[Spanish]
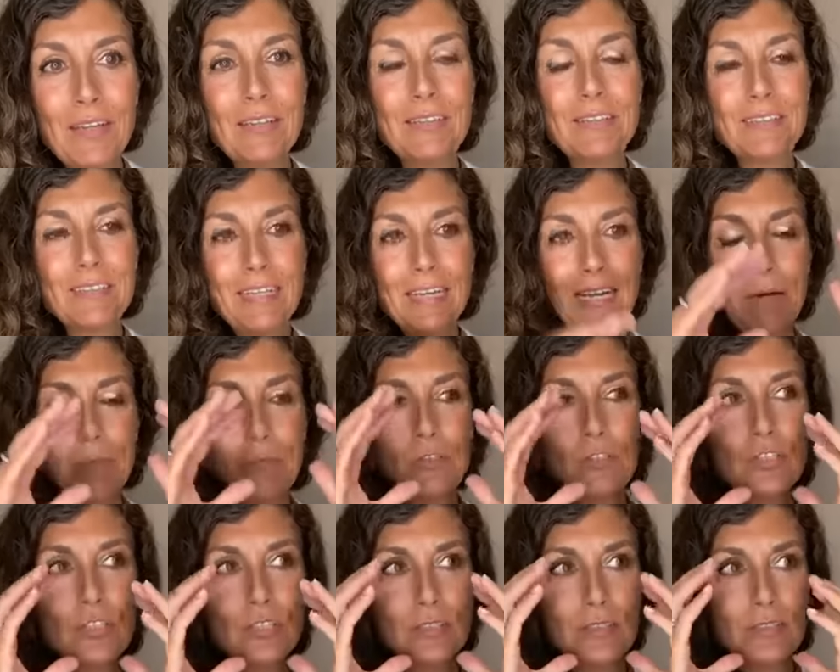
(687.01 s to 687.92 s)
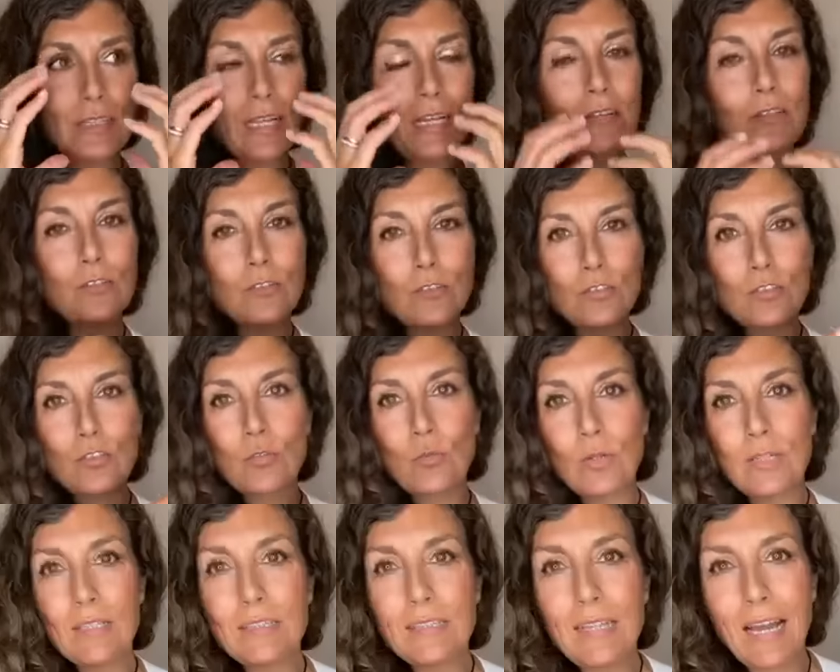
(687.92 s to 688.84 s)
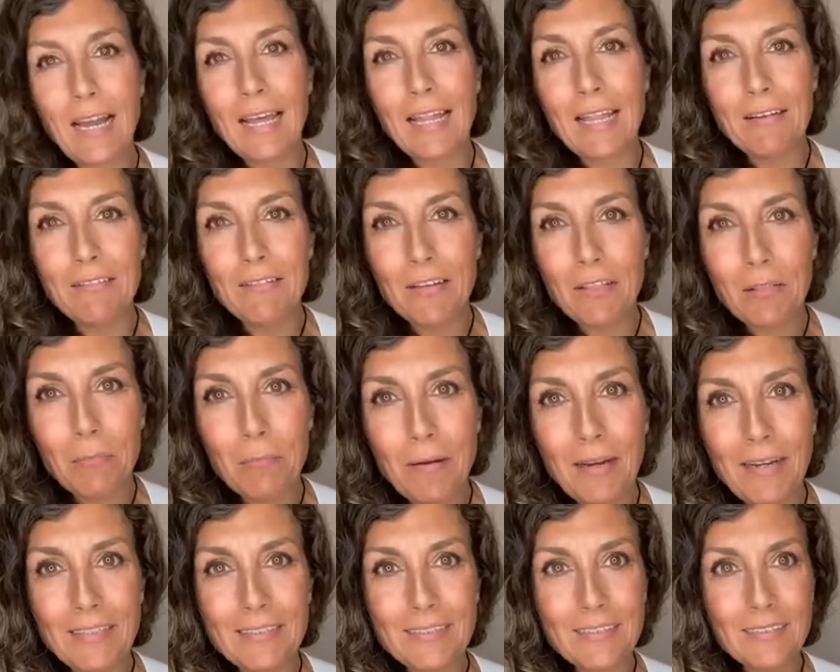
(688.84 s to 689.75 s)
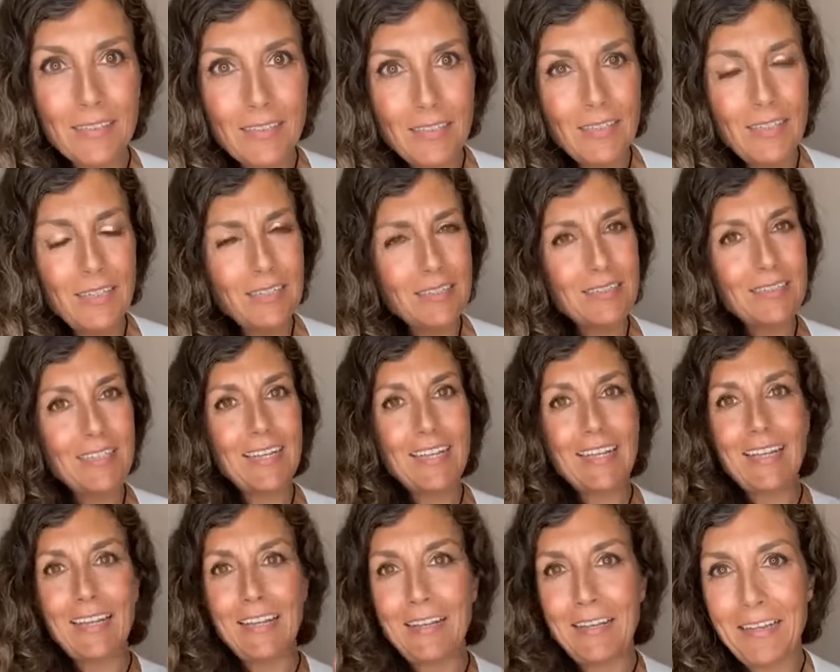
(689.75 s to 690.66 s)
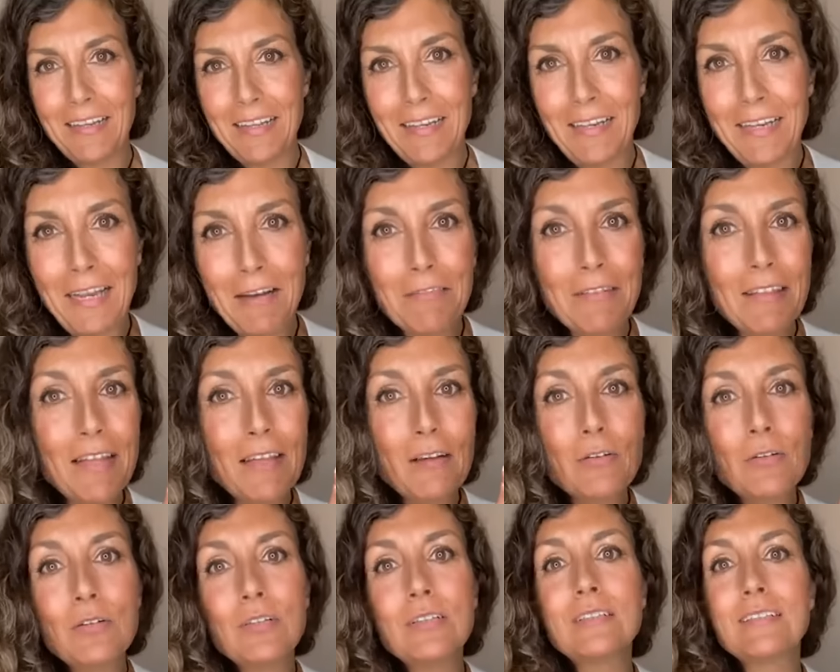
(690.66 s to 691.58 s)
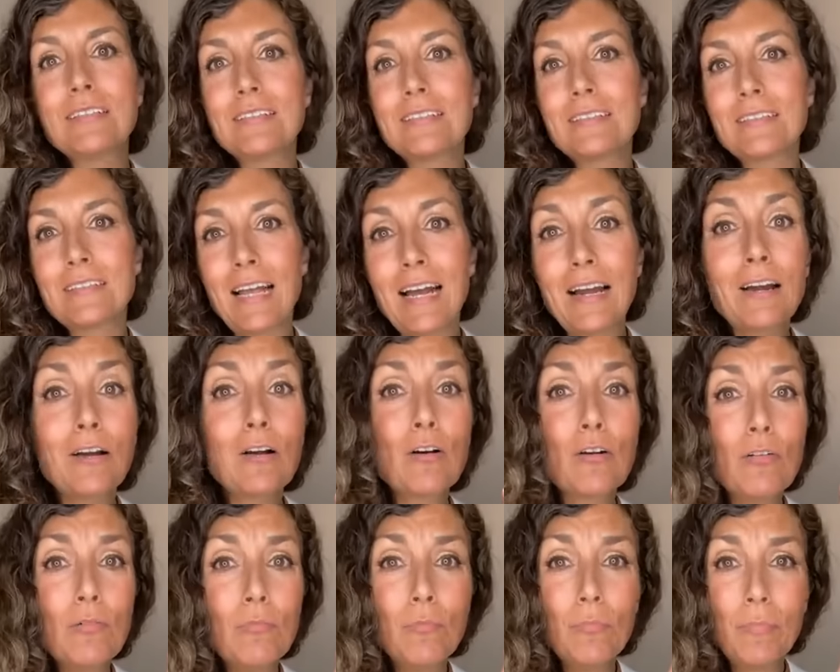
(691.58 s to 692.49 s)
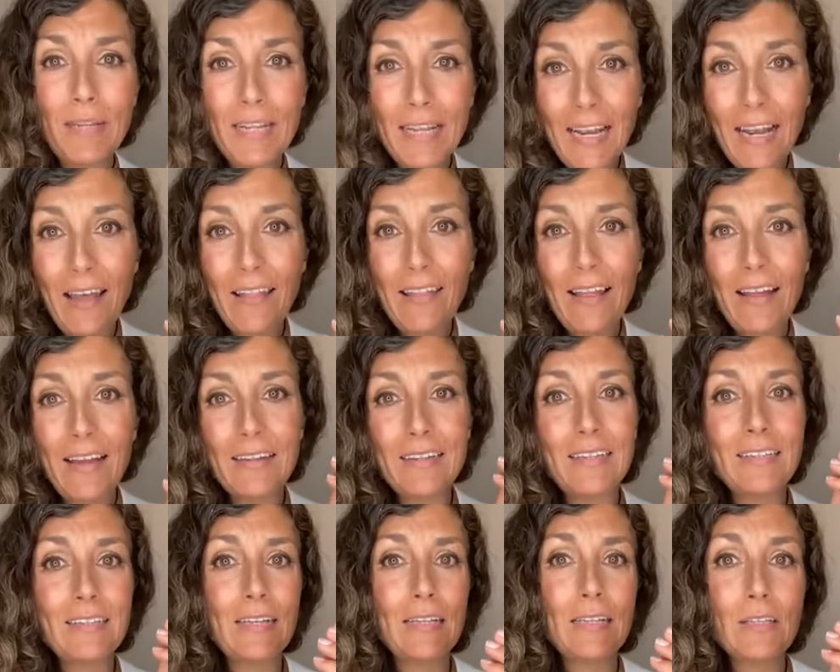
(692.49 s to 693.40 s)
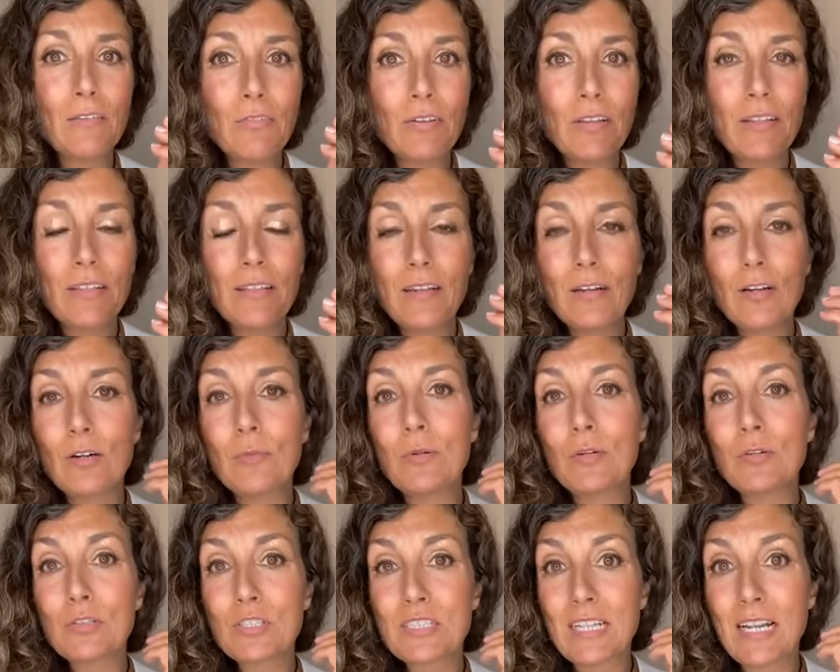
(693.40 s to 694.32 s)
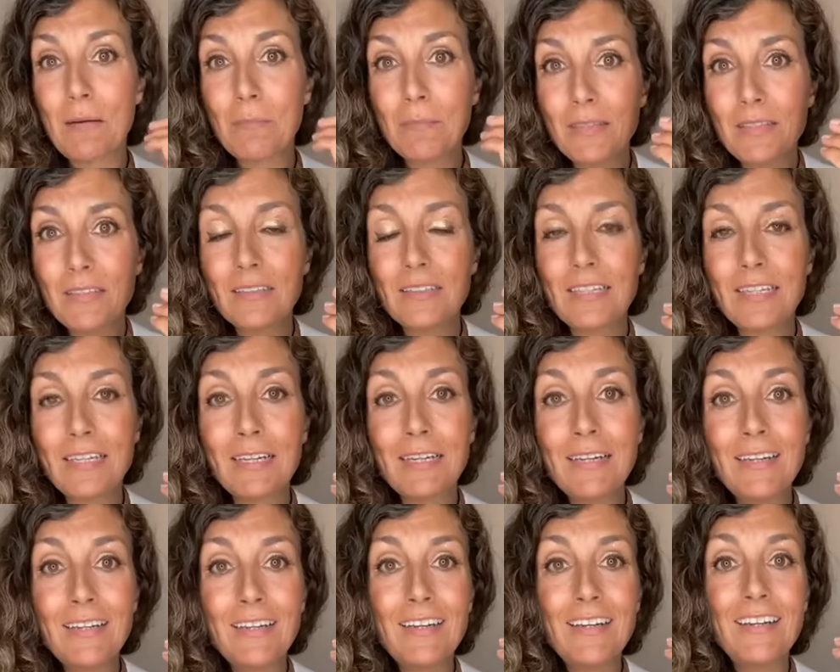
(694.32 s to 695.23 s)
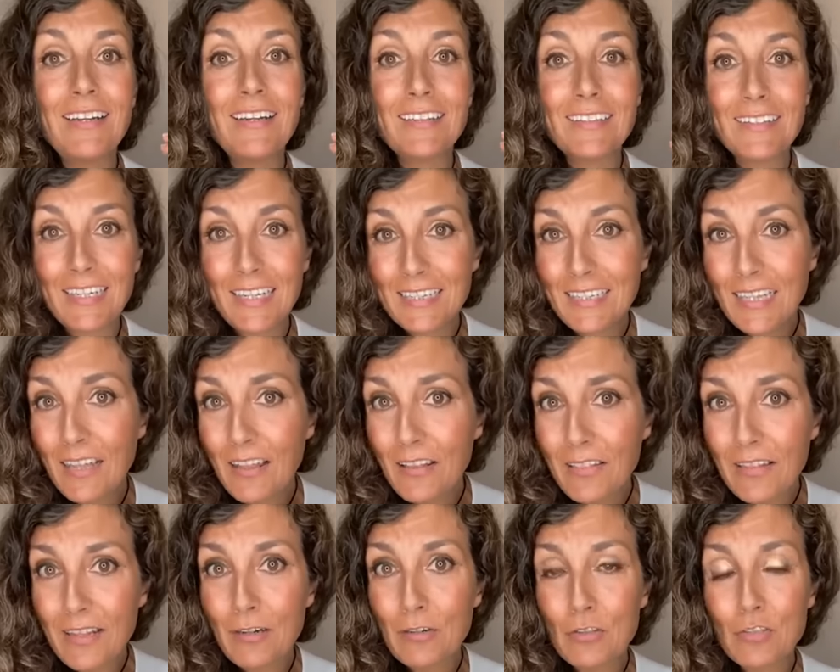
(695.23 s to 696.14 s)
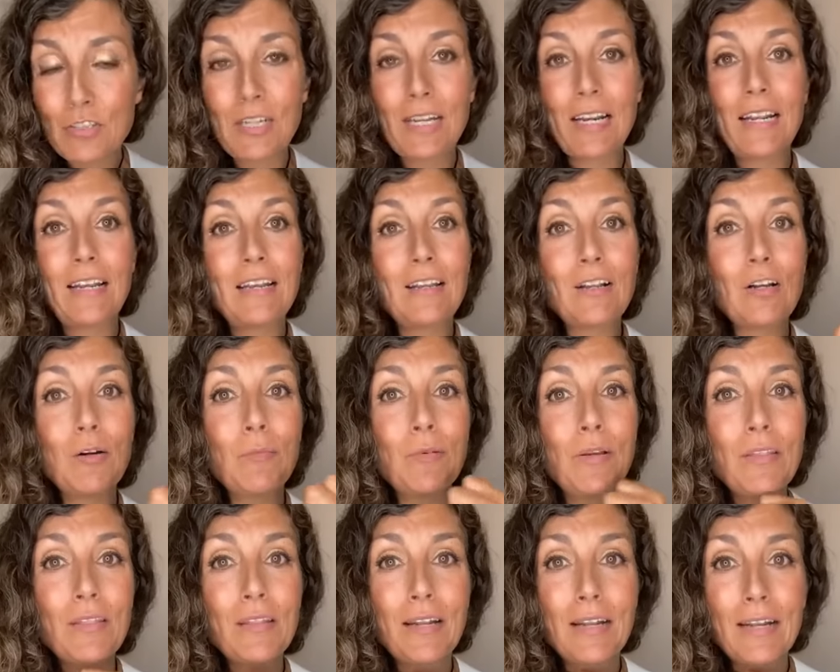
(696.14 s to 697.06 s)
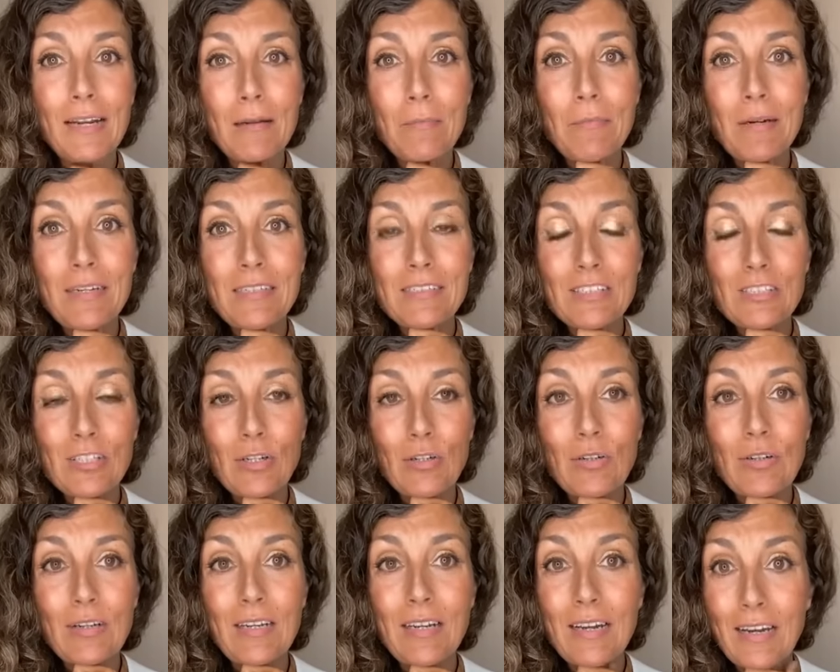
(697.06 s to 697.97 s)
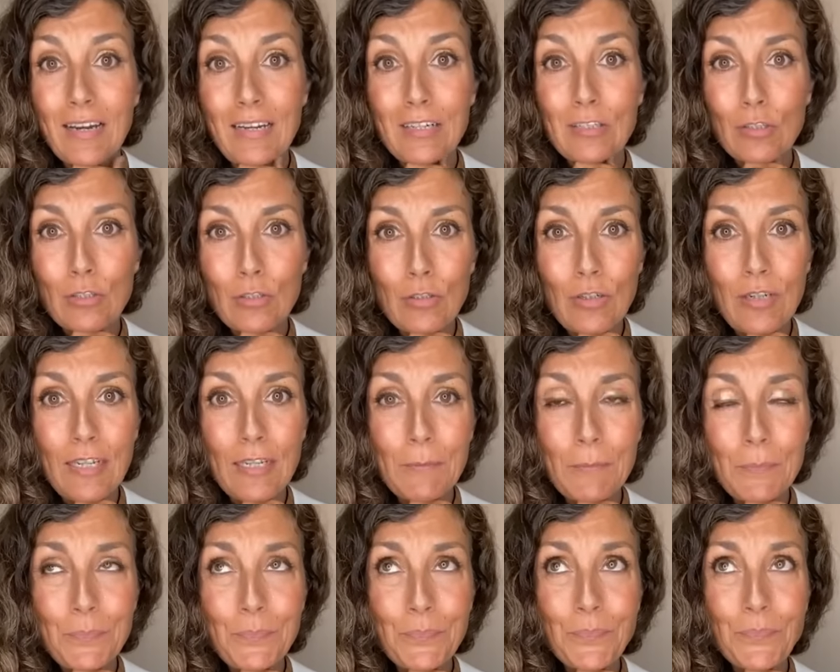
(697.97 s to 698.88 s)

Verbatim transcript: sigamos dándonos cuenta cada vez más de que la vida no es tan complicada ni tan difícil como nuestra mente trata de hacernos creer, como dice el gran maestro Eckhart Tolle,